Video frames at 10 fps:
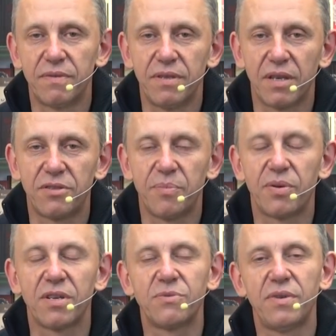jak się
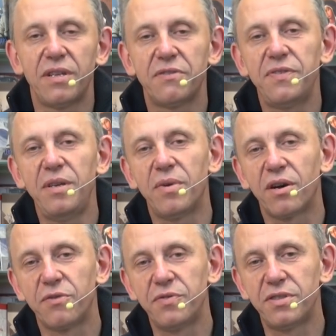pokazuje na
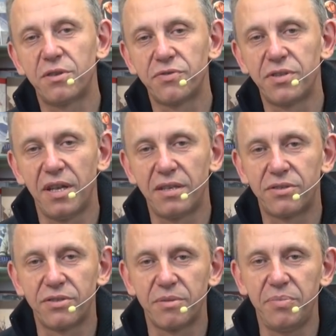filmach oficerów
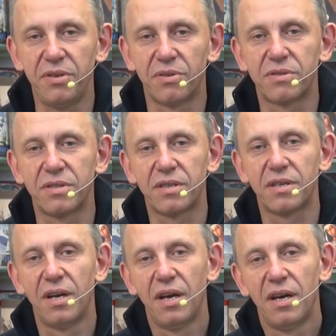śledczych
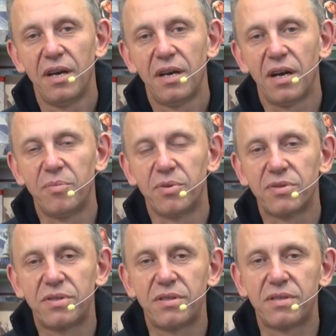bijących albo
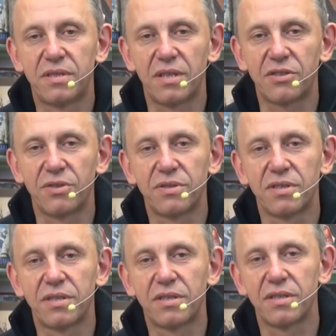
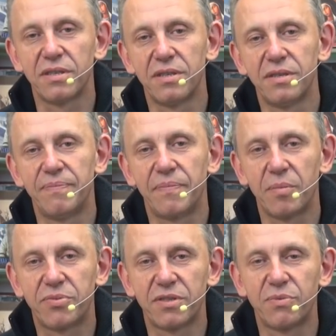straszących
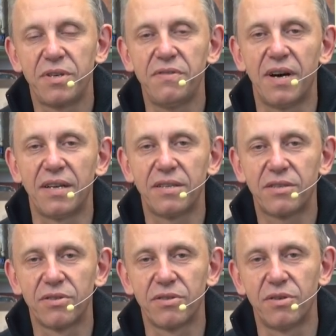y, przesłuchiwanych,
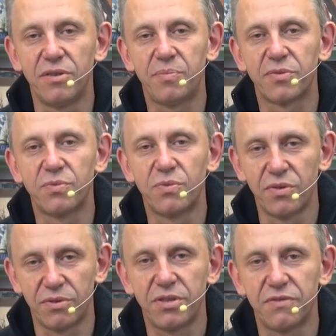to oni
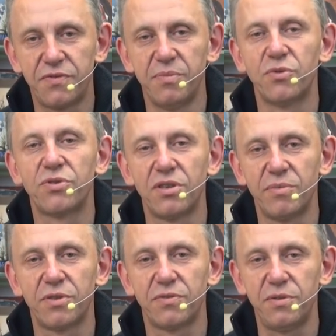posługują się
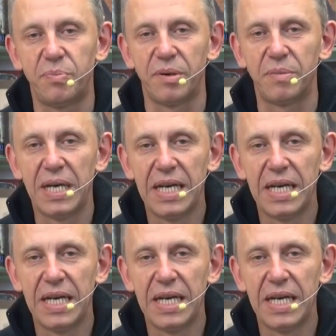wymuszonym dowcipem.